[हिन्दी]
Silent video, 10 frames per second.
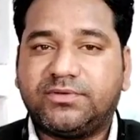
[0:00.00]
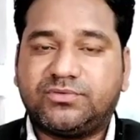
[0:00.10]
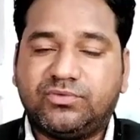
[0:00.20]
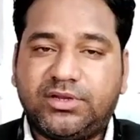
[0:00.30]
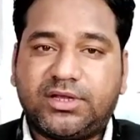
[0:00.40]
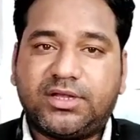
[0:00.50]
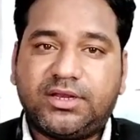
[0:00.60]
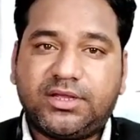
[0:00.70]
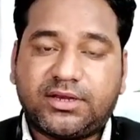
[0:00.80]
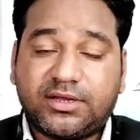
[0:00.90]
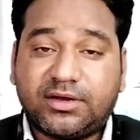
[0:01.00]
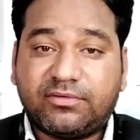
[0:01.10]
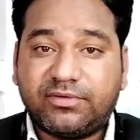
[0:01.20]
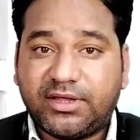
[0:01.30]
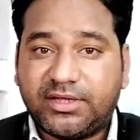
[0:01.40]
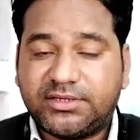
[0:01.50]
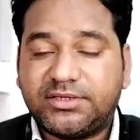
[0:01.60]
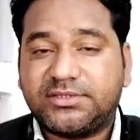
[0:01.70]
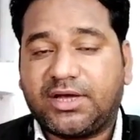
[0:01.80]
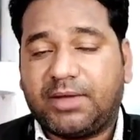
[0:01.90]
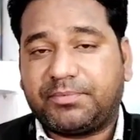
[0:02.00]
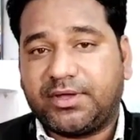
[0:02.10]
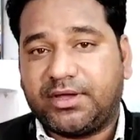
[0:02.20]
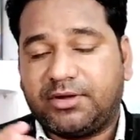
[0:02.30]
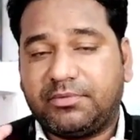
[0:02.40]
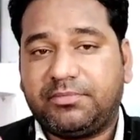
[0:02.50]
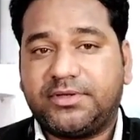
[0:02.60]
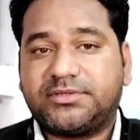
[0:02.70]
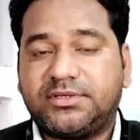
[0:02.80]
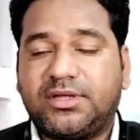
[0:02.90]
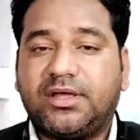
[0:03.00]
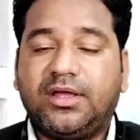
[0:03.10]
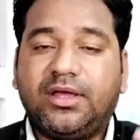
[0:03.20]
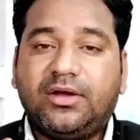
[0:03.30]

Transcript: वसूलने के लिए रिकवरी एजेंट्स आपके घर पे भेजती है